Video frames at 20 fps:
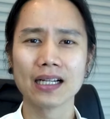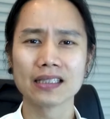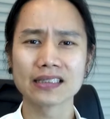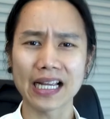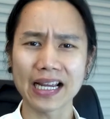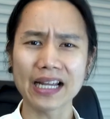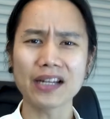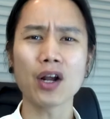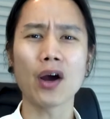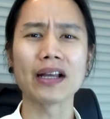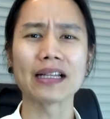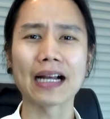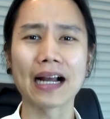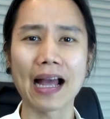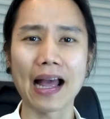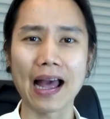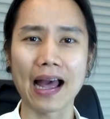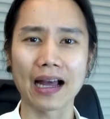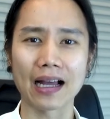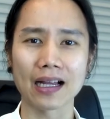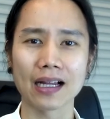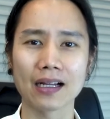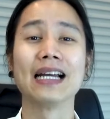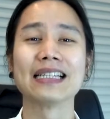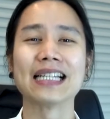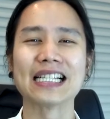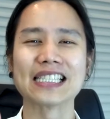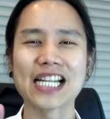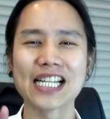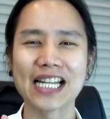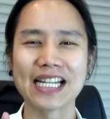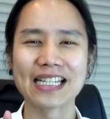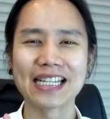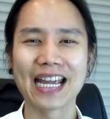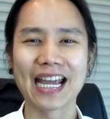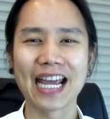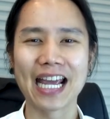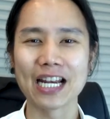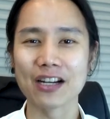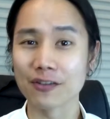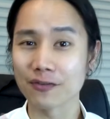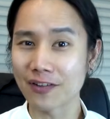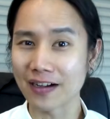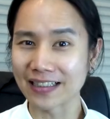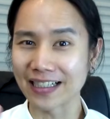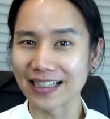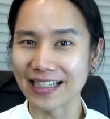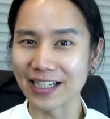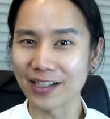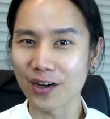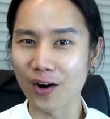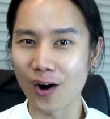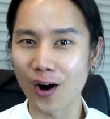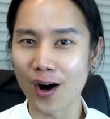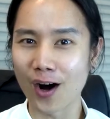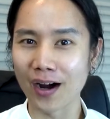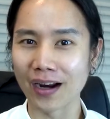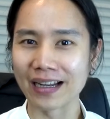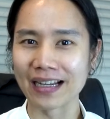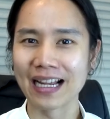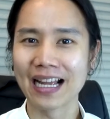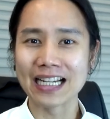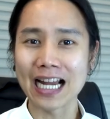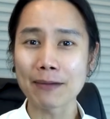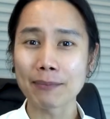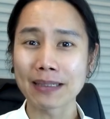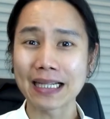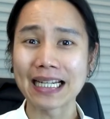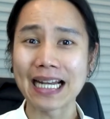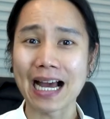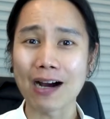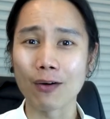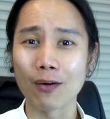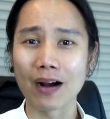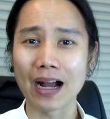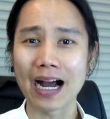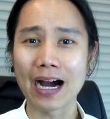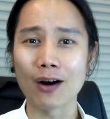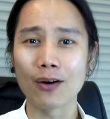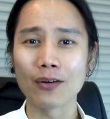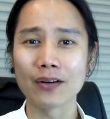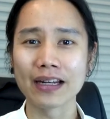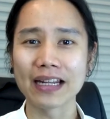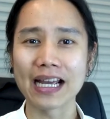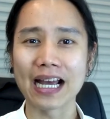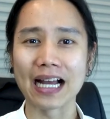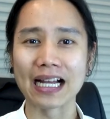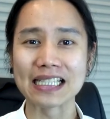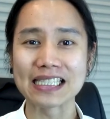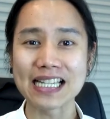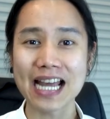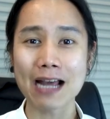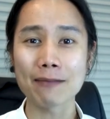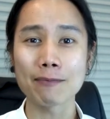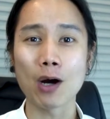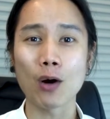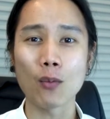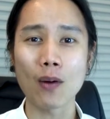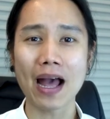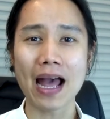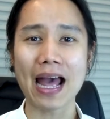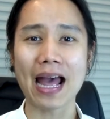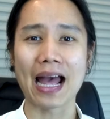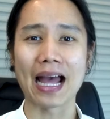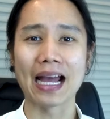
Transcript: ใช้เอ็นดอยต่างหาก แต่ใจเย็นๆฟังทางนี้ก่อน นักพัฒนาของเขาเนี่ย แจ้งมาว่า